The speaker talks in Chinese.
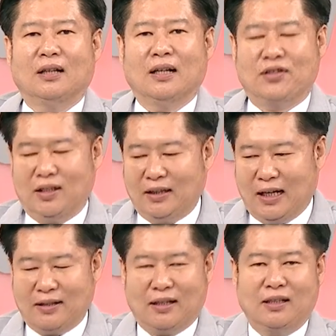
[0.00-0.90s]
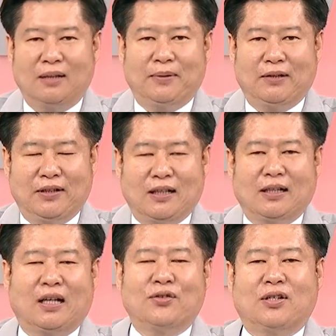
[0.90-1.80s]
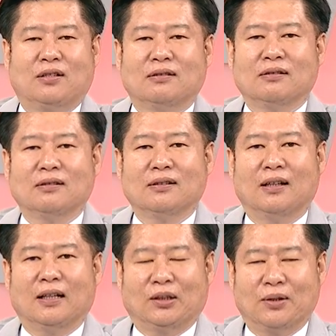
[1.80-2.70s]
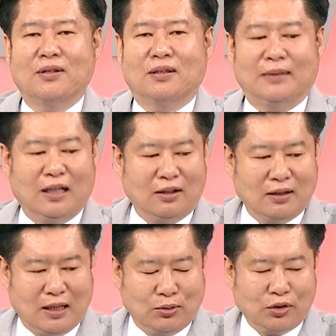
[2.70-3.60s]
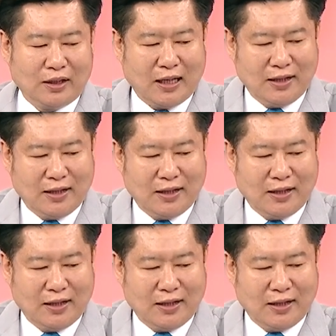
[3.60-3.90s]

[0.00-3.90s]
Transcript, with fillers: 啊。今天大涨你也不要非常高兴啊，懂意思吗？哈啊，如果你